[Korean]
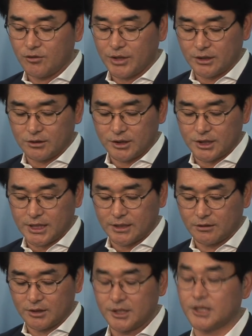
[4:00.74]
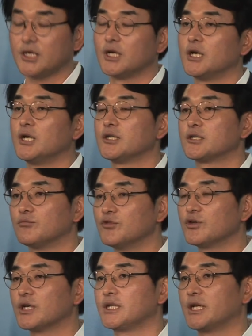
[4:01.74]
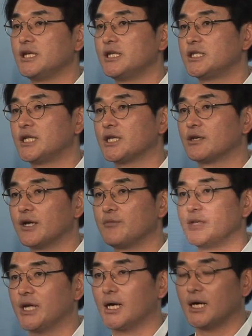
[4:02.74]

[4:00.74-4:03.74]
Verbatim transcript: 위한 것이라는 것이 전문가들의 일치된 견해입니다.